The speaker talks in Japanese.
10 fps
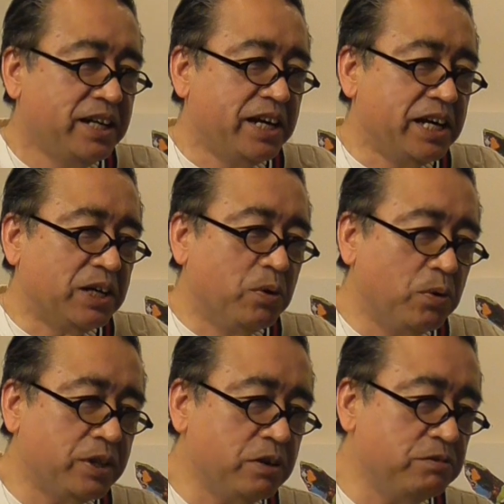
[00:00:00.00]
えー、
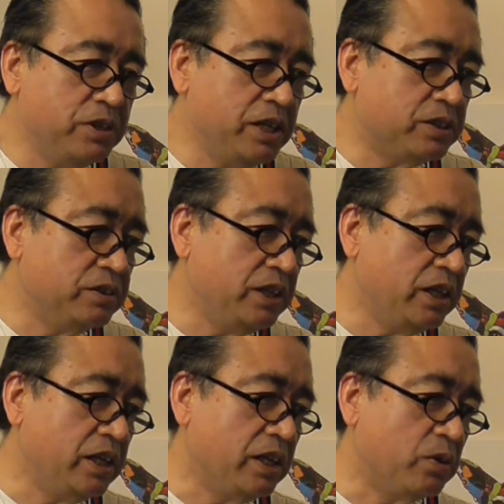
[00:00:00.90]
ゴールデンウィーク
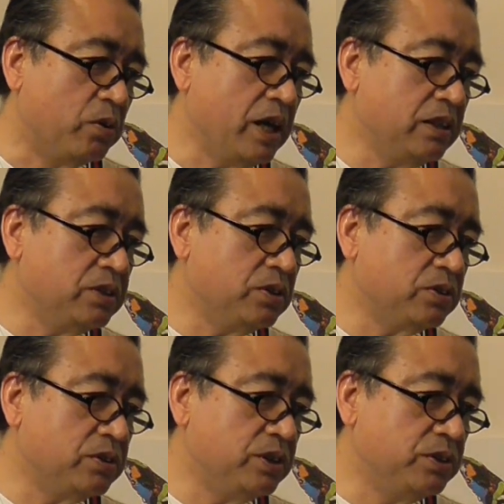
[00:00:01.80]
に5連
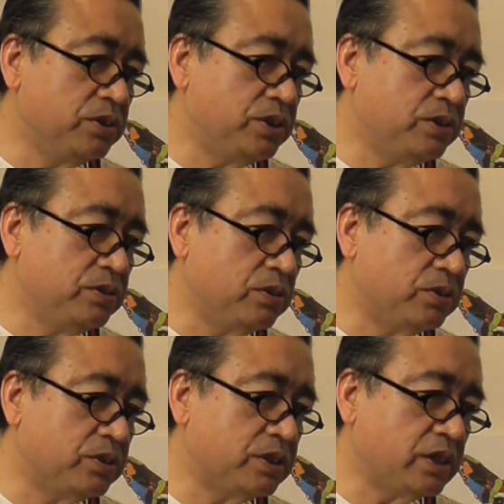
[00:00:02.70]
続有給を
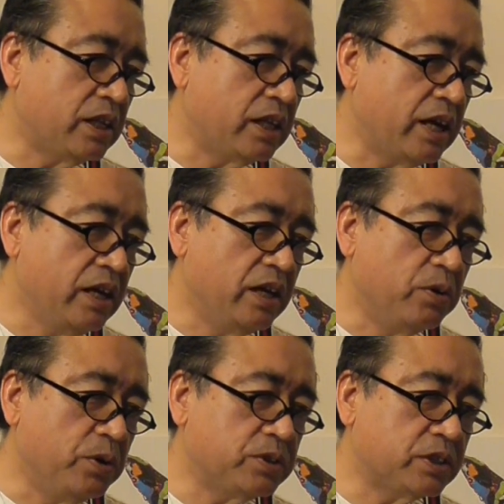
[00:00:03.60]
くっつけて
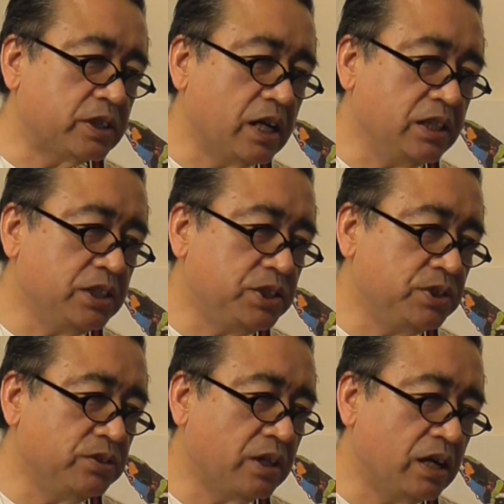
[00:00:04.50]
およそ3
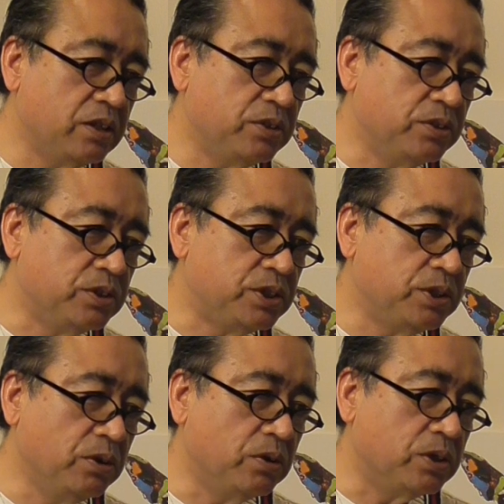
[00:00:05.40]
週間という
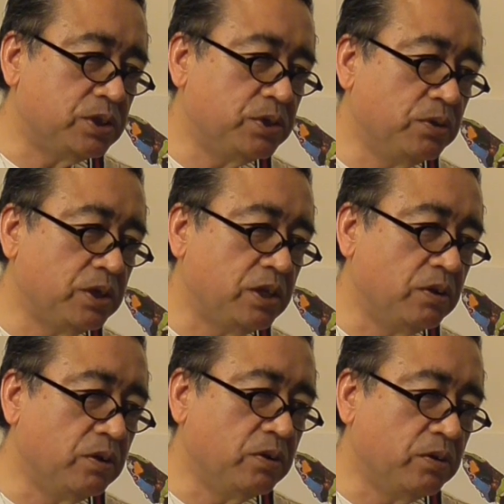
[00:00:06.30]
超長期
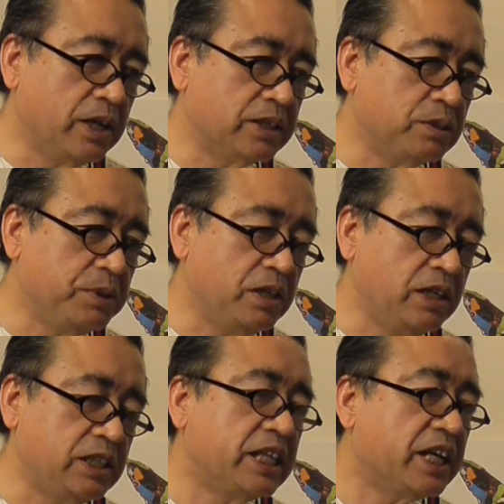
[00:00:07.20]
をお休み
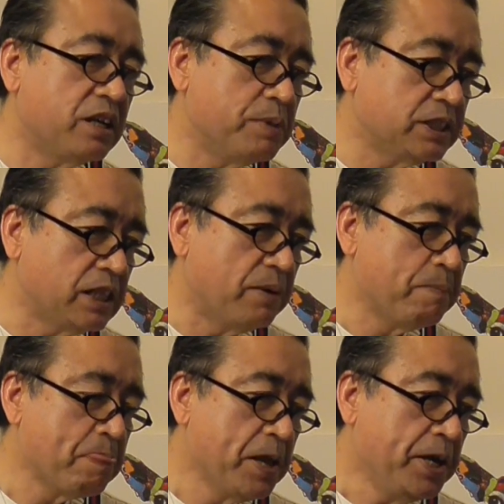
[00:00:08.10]
いただきました、
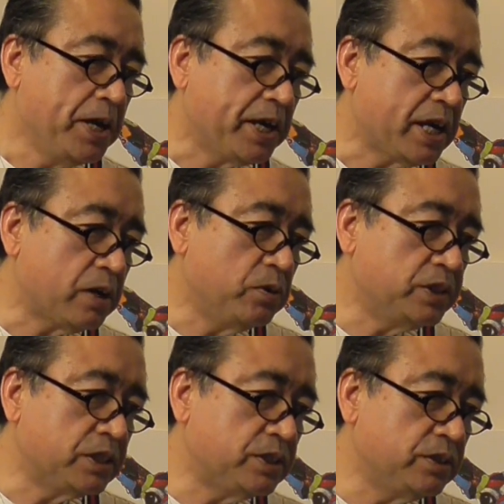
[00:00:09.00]
えー、結婚
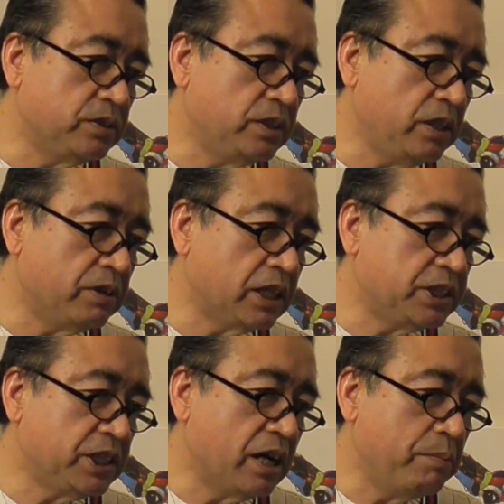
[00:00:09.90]
してすぐに
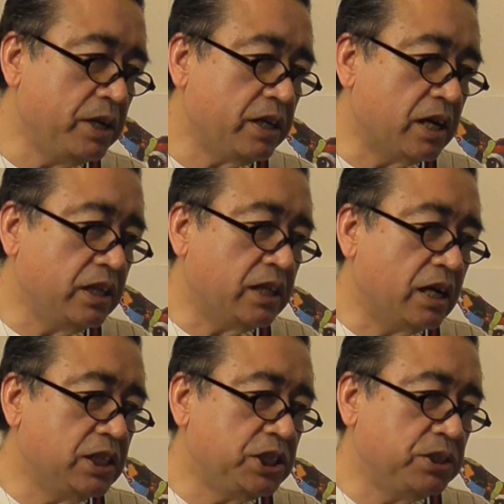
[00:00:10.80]
私がアメリカに
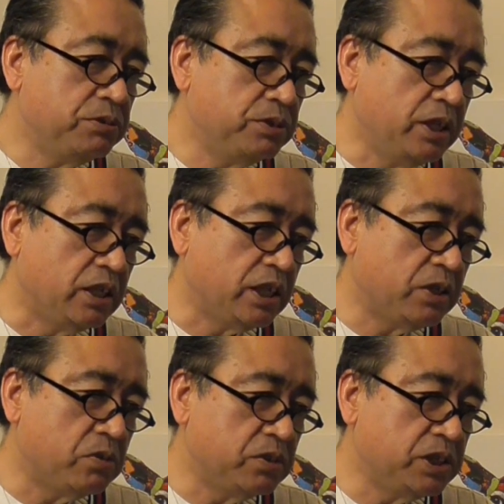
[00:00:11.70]
単身赴任
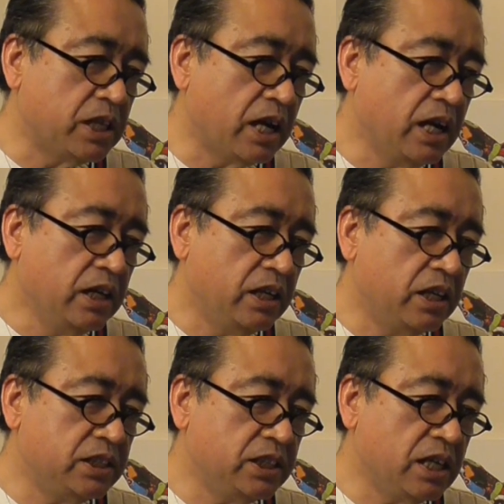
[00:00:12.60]
帰国したら
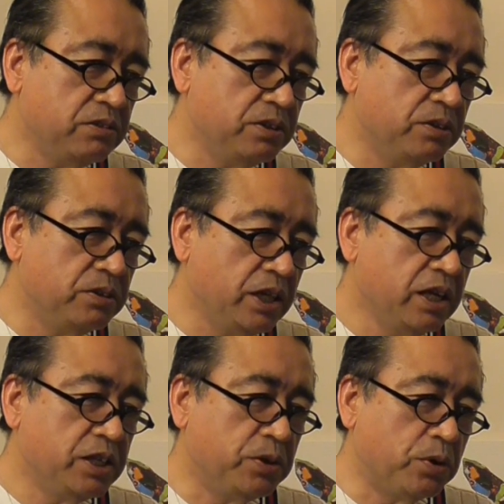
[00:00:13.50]
入れ違うよう
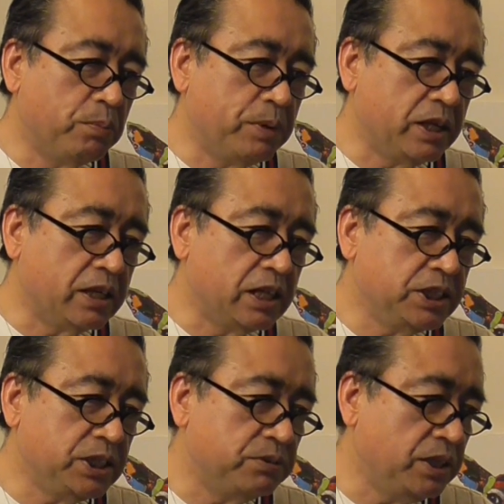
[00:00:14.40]
にヨーロッパに単
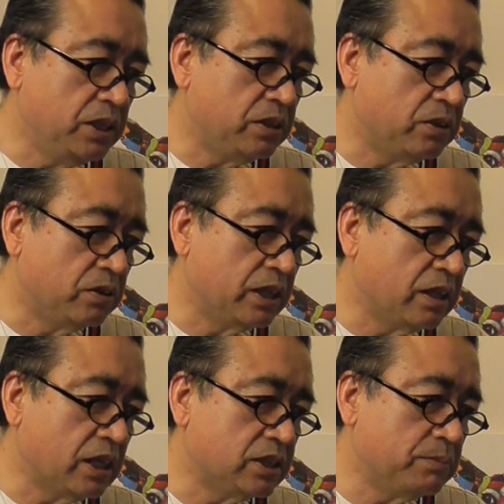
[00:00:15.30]
身赴任と
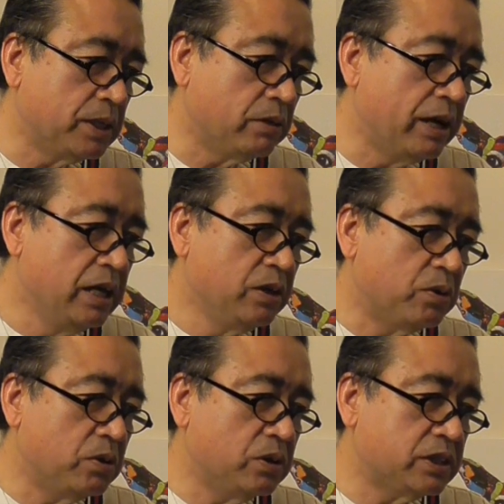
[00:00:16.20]
なった妻とは
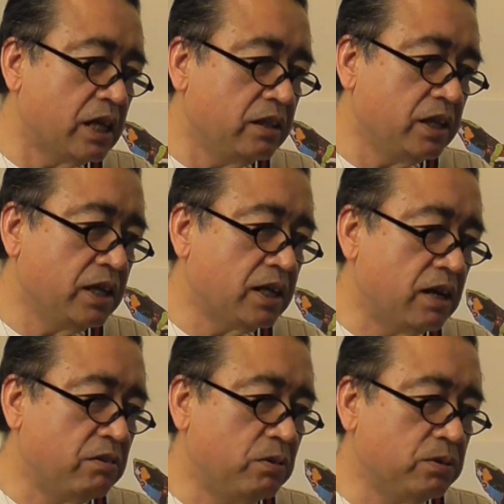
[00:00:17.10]
この3年
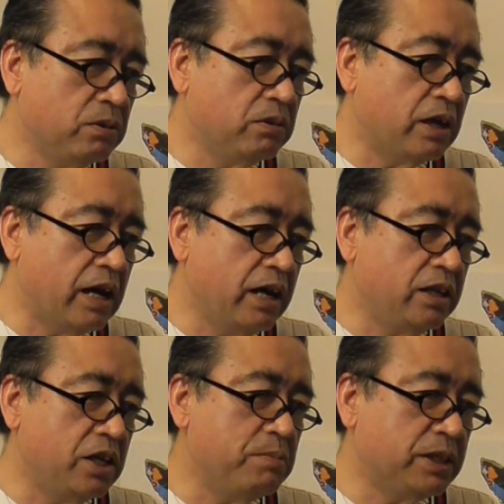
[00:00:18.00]
間ほとんど会え
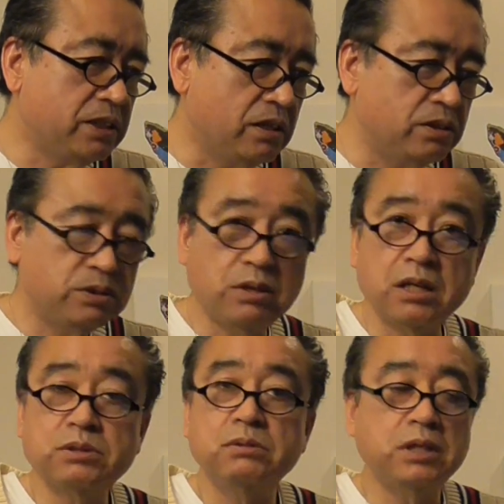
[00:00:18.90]
ていませんそ
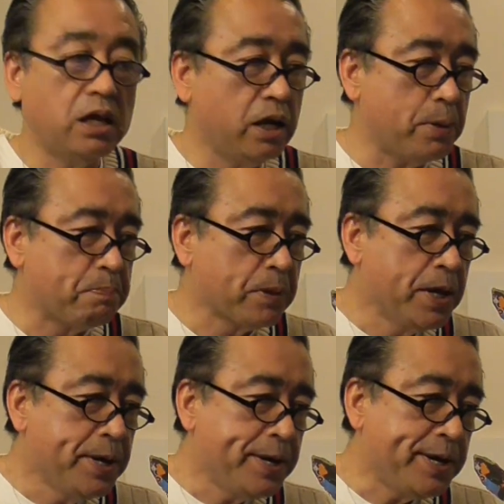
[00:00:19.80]
らそうだね、
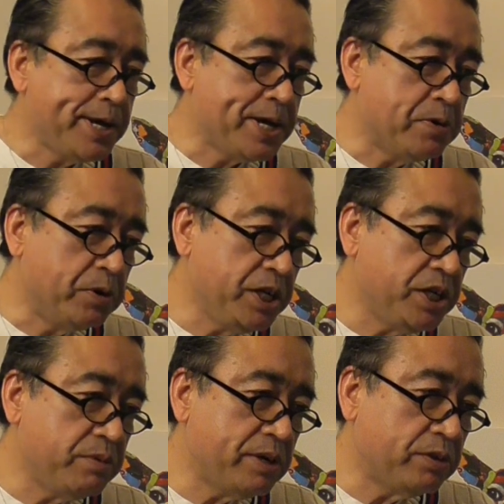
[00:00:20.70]
えー、織
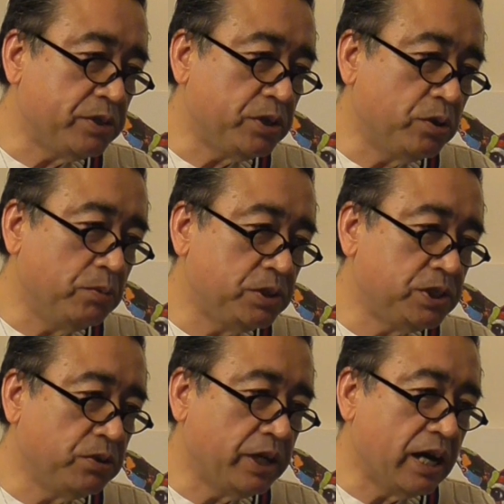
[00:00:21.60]
姫と彦
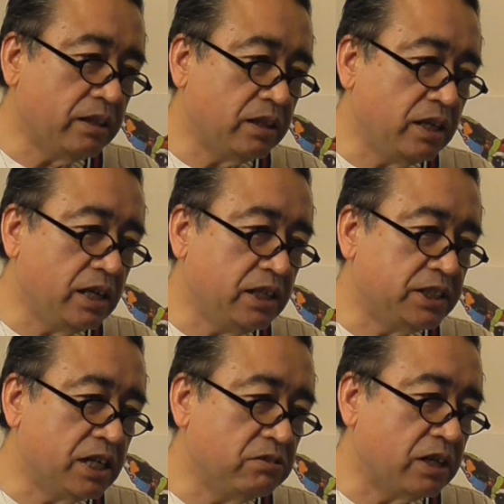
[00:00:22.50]
星より会っていないん
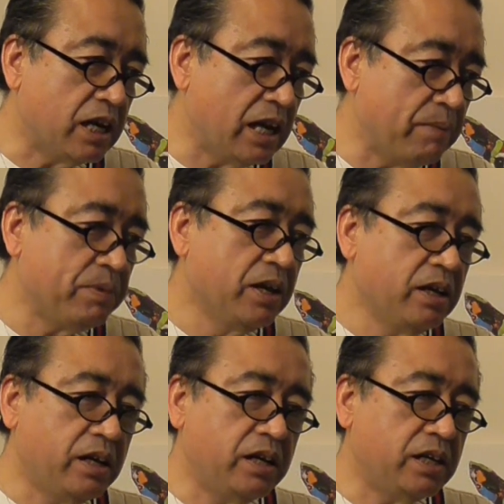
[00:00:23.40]
ちゃうかな、
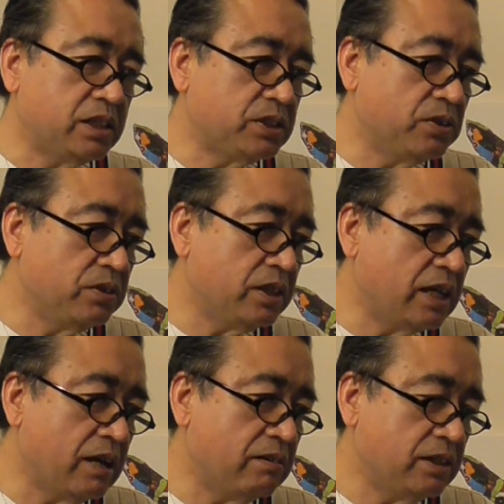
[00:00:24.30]
えそん
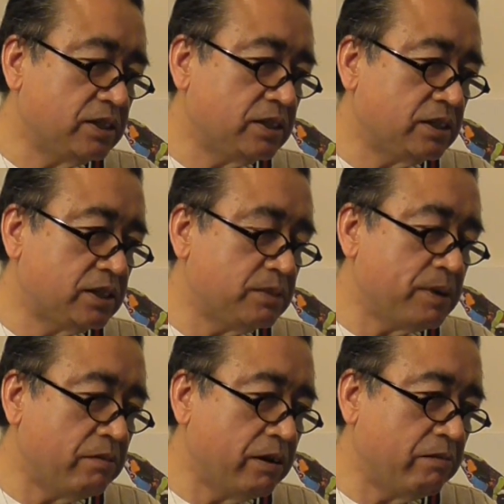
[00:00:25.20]
な
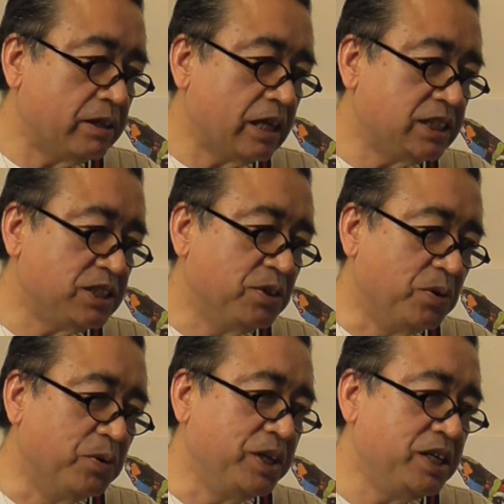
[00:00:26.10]
妻は私
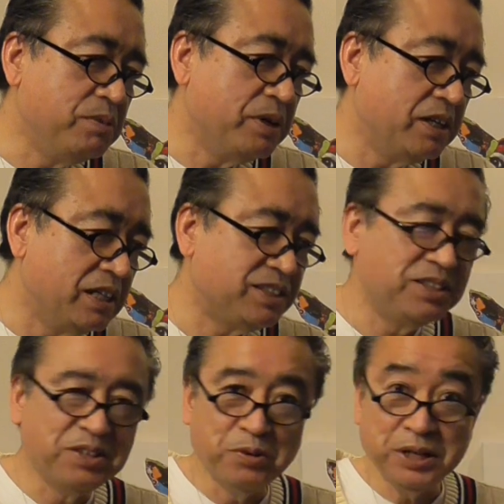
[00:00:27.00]
の織姫で
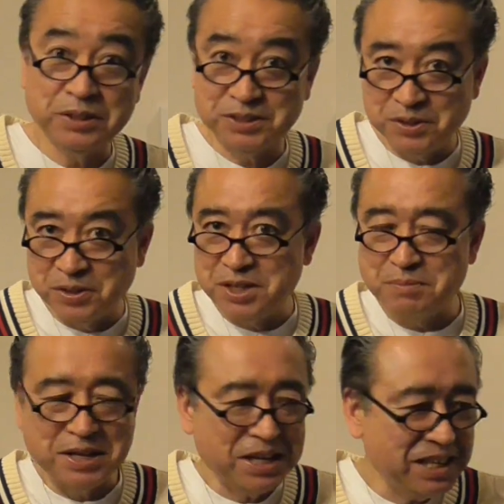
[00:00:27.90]
すオリックスの織
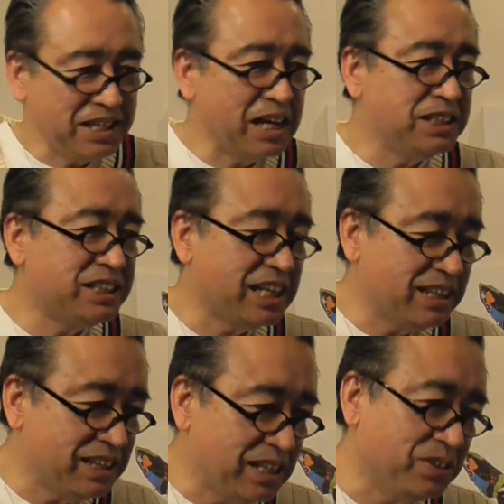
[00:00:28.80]
姫ねなん
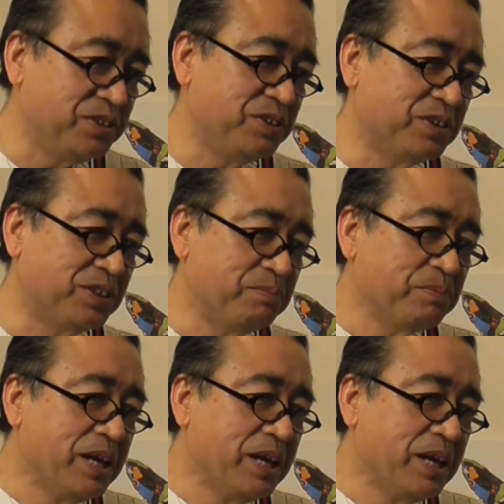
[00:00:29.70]
ちゃってということ、